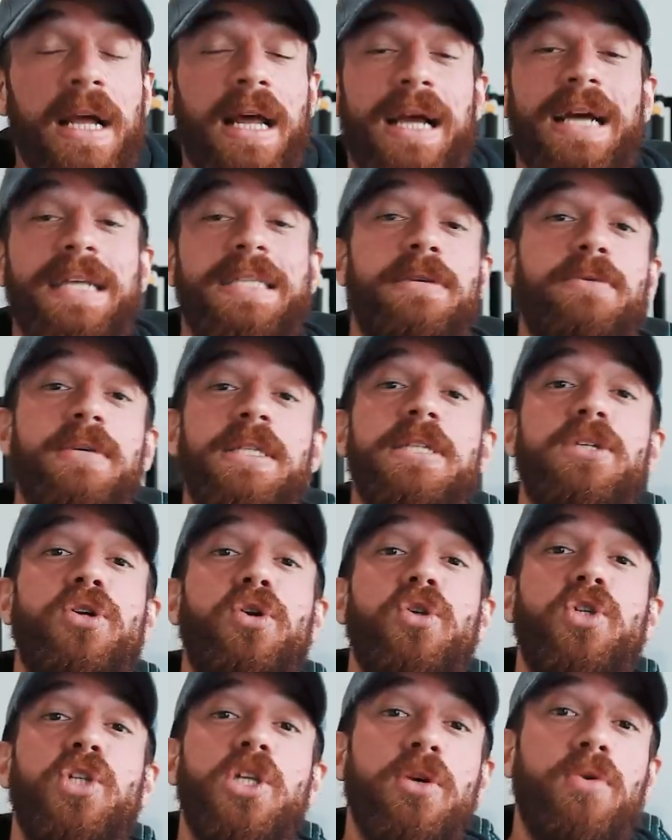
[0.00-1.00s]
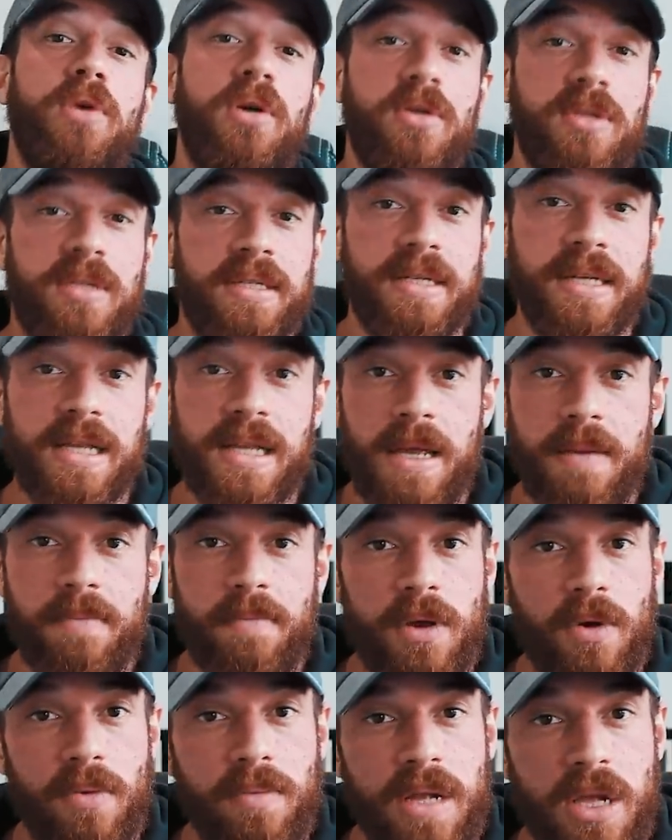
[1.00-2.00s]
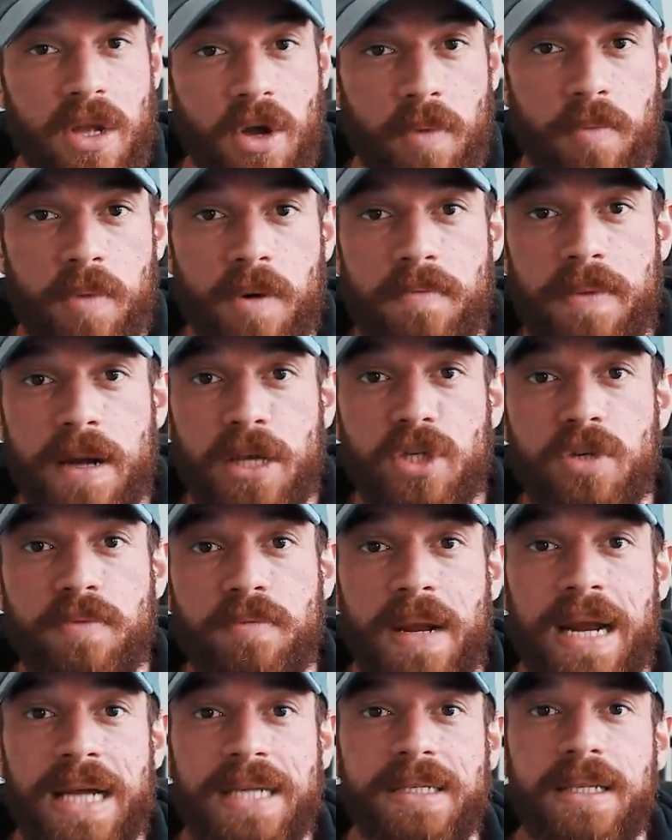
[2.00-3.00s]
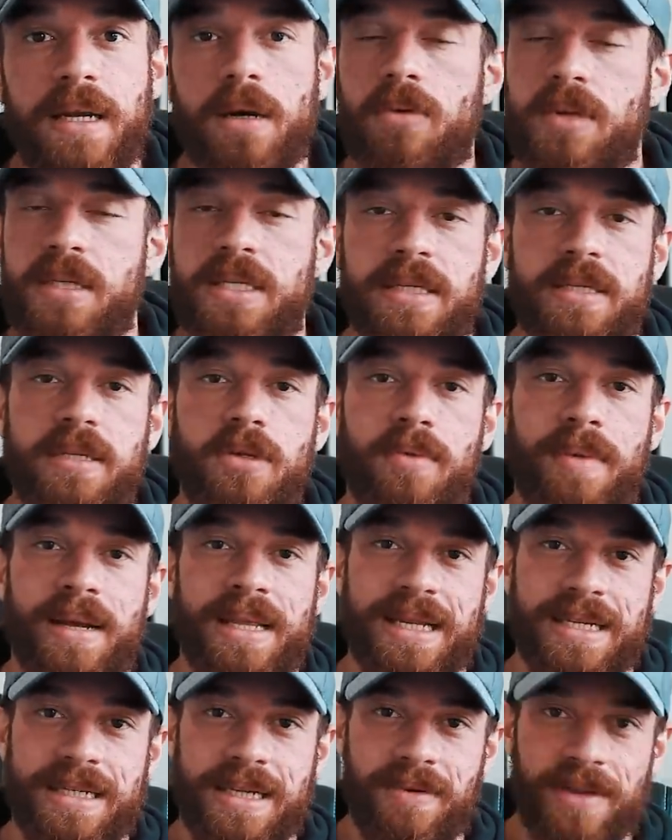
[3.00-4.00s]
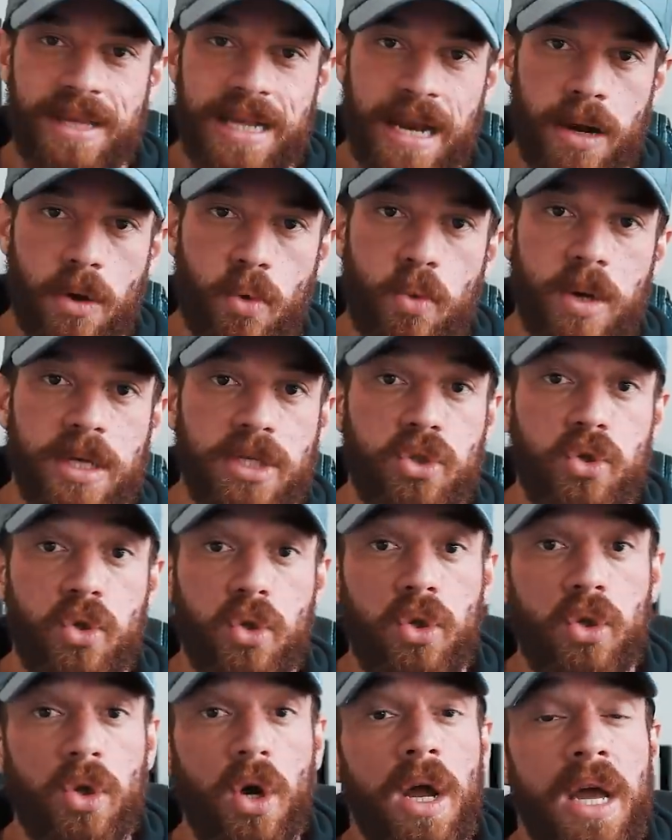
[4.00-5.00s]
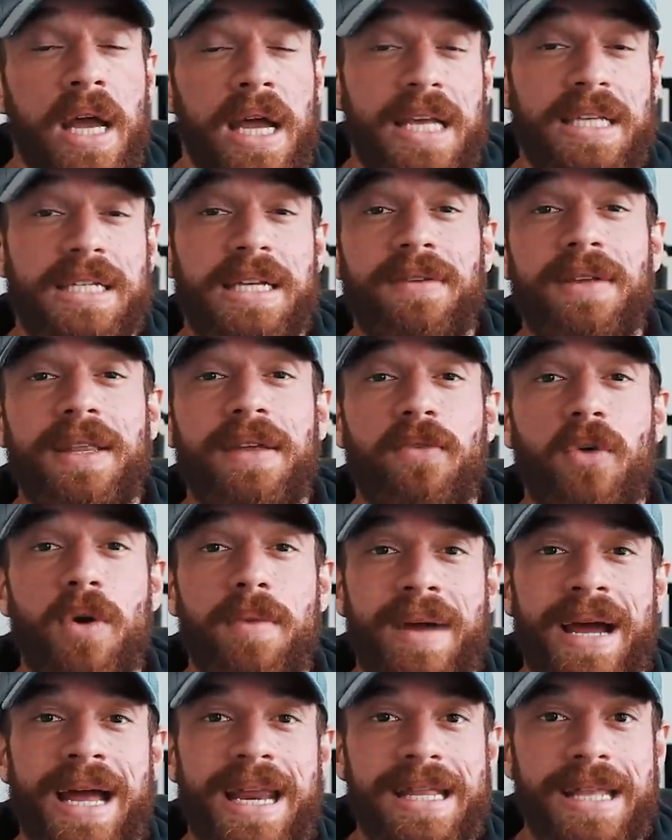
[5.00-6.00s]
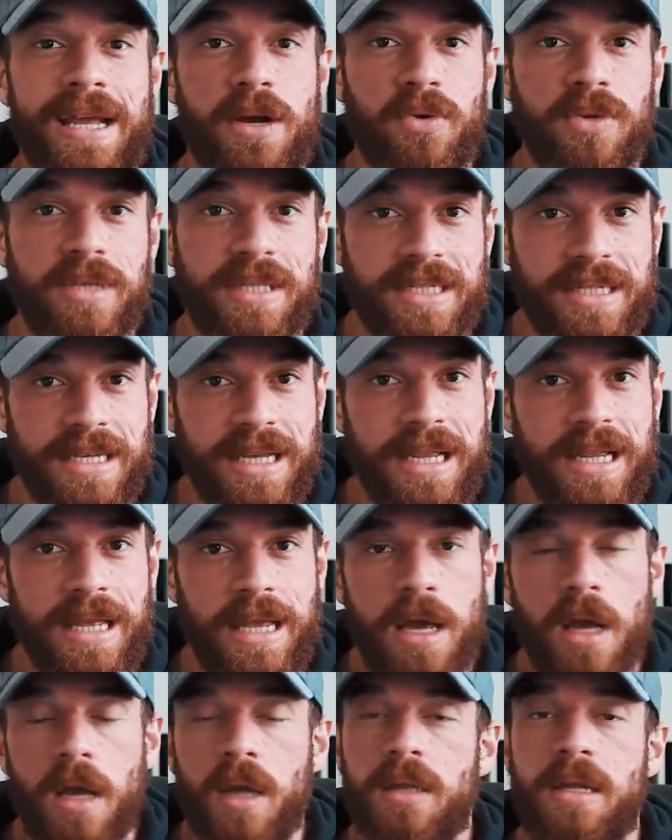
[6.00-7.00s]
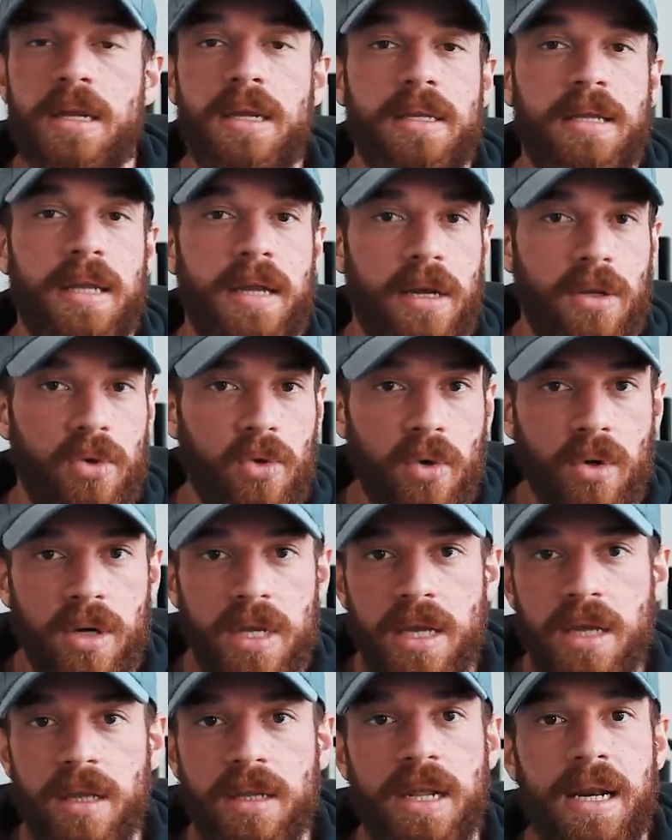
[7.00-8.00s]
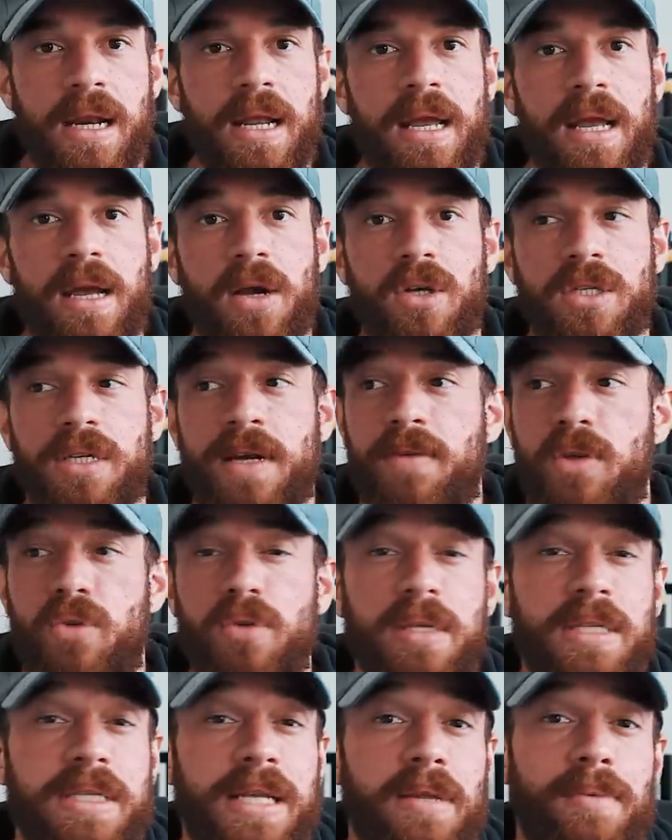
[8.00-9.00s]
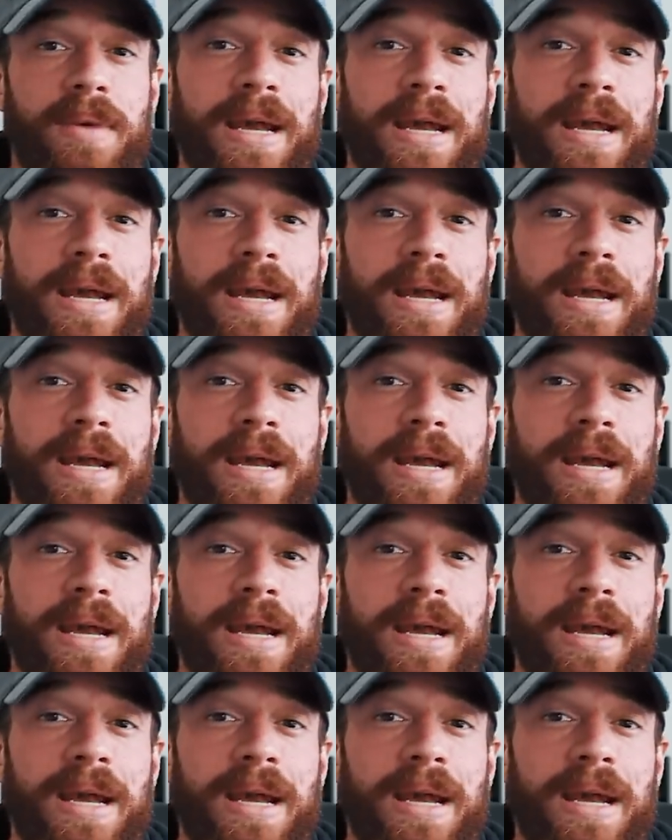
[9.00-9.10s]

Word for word: Ragazzi questi sono 5 consigli per un miglior pompaggio in palestra, qualsiasi domanda scrivetela qua sotto e scrivete voi magari dei consigli degli integratori, delle cose che avete utilizzato,